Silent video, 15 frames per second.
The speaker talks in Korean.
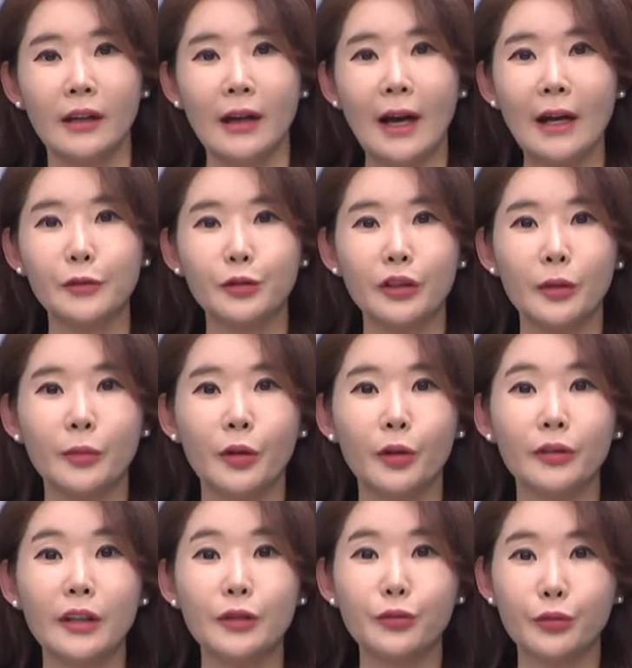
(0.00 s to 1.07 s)

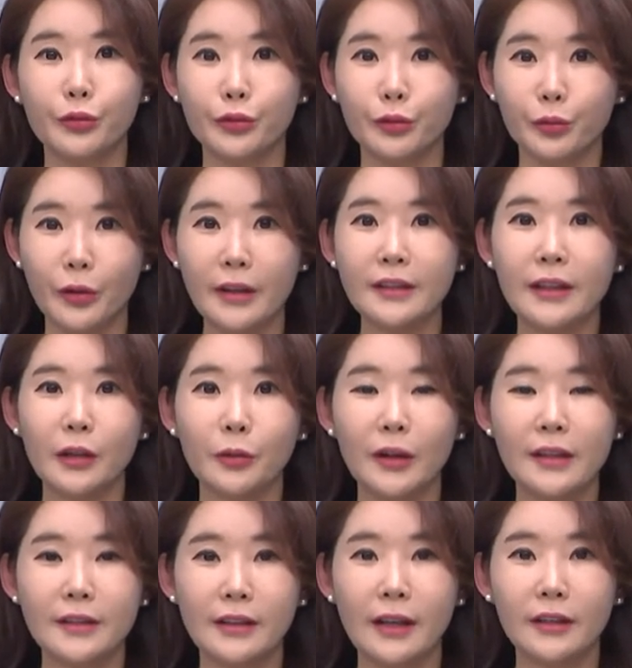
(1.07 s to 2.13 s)
아주대병원의 중증 외상
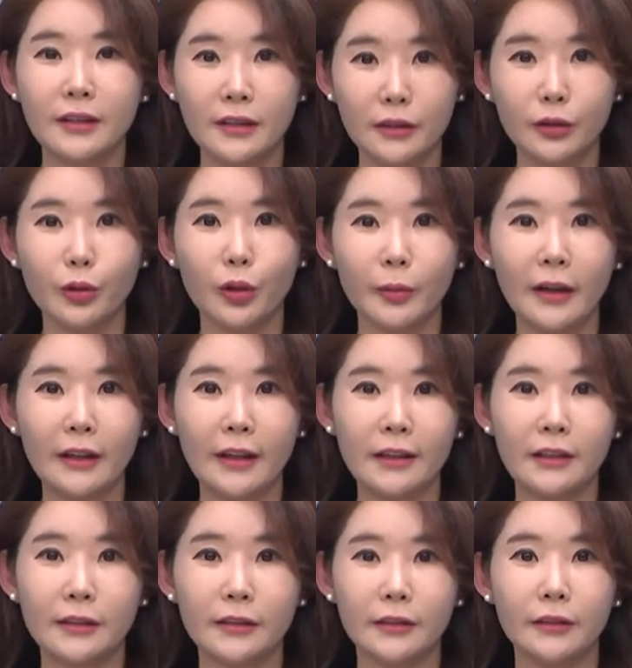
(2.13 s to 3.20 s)
환자 진료
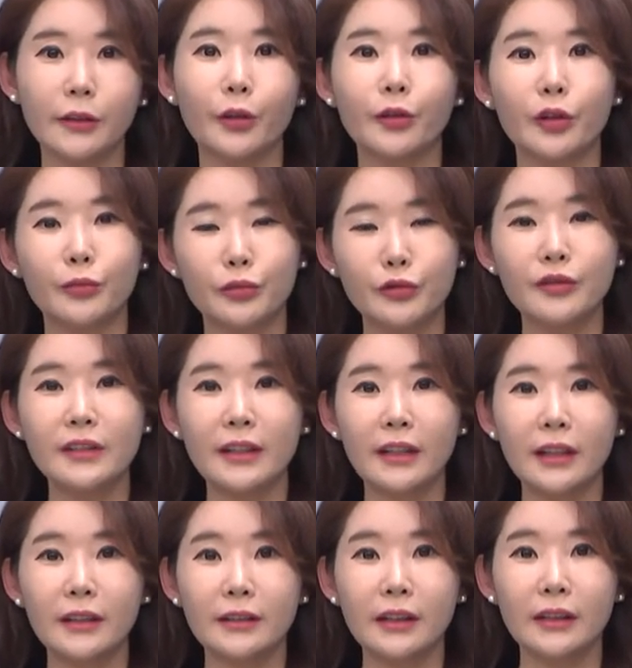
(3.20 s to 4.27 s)
방해 등 여러
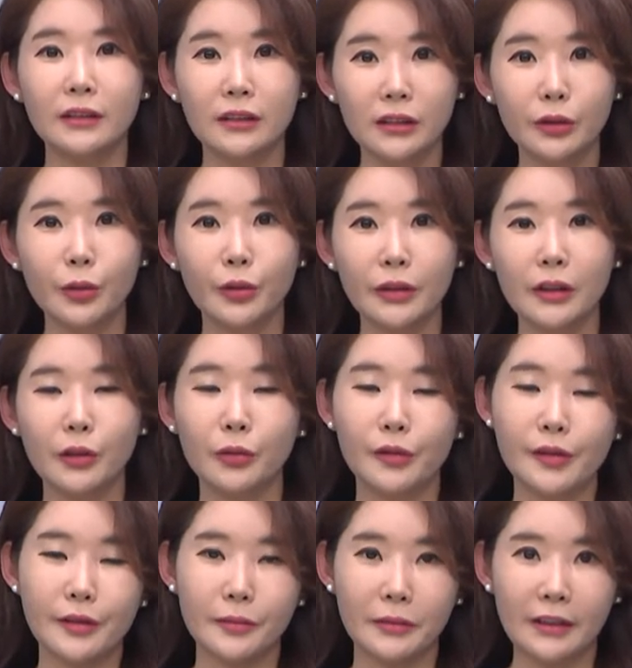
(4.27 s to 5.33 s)
문제가 있다는 의혹이
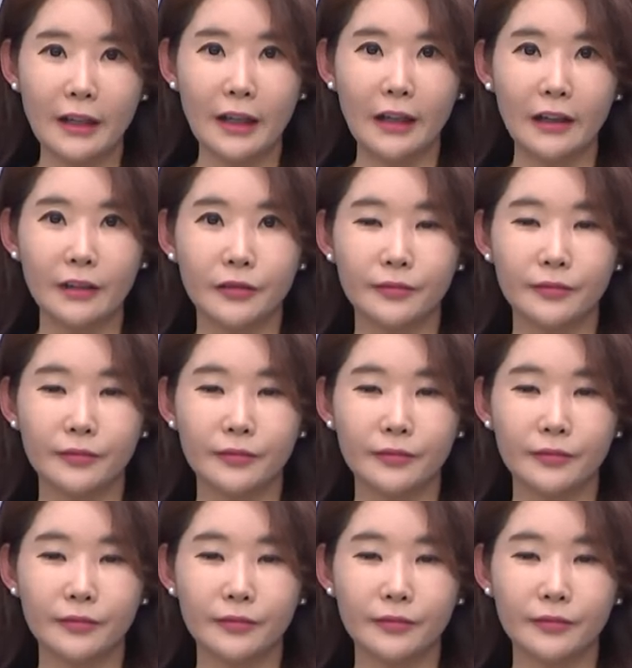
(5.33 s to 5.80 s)
일고 있습니다.